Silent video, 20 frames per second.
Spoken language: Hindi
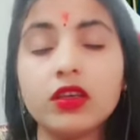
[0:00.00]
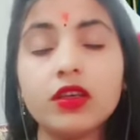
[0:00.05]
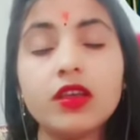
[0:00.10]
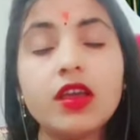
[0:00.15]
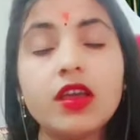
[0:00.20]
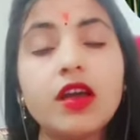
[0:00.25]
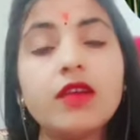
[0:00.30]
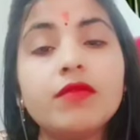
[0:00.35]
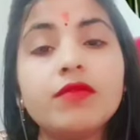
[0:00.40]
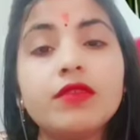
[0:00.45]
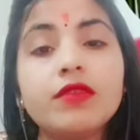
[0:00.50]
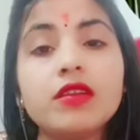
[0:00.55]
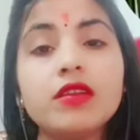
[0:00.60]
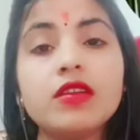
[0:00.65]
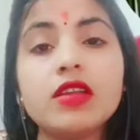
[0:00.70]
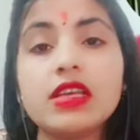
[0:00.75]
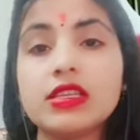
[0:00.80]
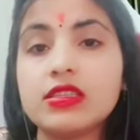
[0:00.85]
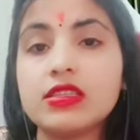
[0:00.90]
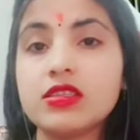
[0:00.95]
या फिर
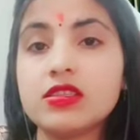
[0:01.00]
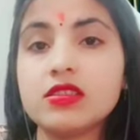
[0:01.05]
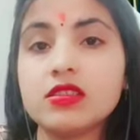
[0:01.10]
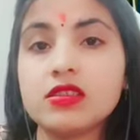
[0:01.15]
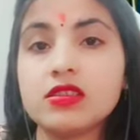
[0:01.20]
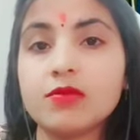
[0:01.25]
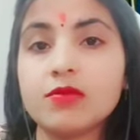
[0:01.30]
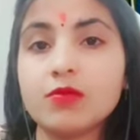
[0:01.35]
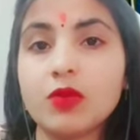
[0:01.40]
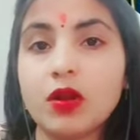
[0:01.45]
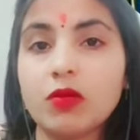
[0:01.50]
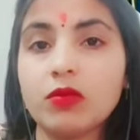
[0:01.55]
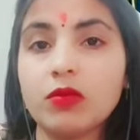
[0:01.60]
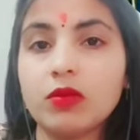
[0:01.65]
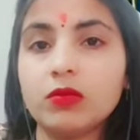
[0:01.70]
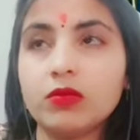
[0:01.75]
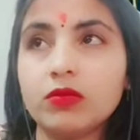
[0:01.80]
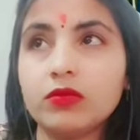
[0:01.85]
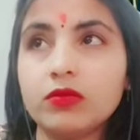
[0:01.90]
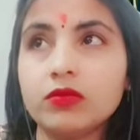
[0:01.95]
रेसेस की
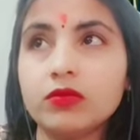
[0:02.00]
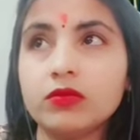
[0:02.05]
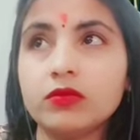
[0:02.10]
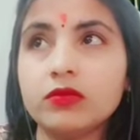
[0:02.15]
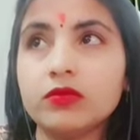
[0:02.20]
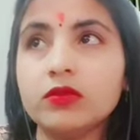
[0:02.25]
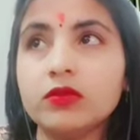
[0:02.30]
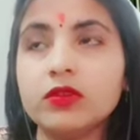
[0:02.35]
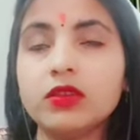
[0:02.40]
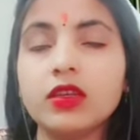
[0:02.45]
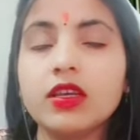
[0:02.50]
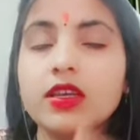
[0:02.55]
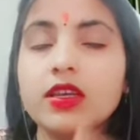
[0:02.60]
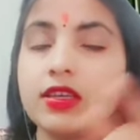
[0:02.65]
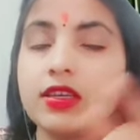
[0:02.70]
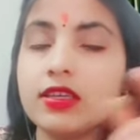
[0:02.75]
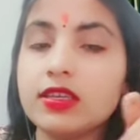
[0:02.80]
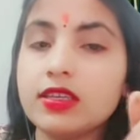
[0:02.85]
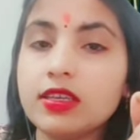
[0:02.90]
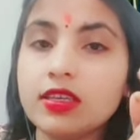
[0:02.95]
प्रॉब्लम हो
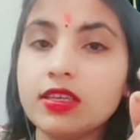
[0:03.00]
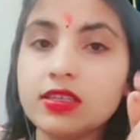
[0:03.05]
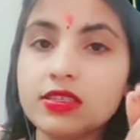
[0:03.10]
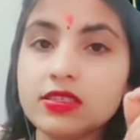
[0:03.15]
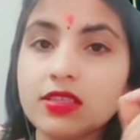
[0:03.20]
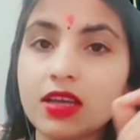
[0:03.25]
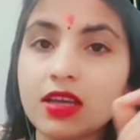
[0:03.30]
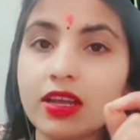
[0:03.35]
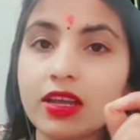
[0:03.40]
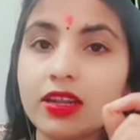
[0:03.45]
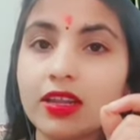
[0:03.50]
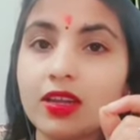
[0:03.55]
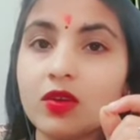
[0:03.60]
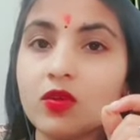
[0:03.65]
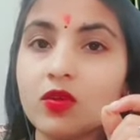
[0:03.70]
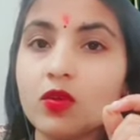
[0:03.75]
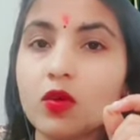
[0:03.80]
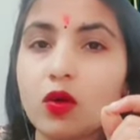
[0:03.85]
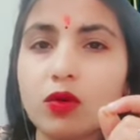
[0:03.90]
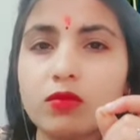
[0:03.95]
ये सारे
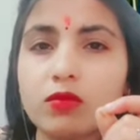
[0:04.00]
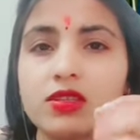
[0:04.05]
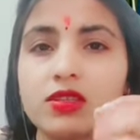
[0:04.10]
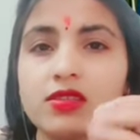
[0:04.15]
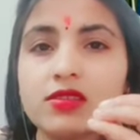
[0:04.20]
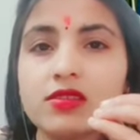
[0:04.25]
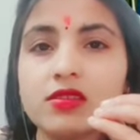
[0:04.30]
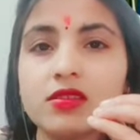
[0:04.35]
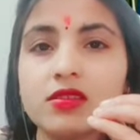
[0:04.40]
कॉमन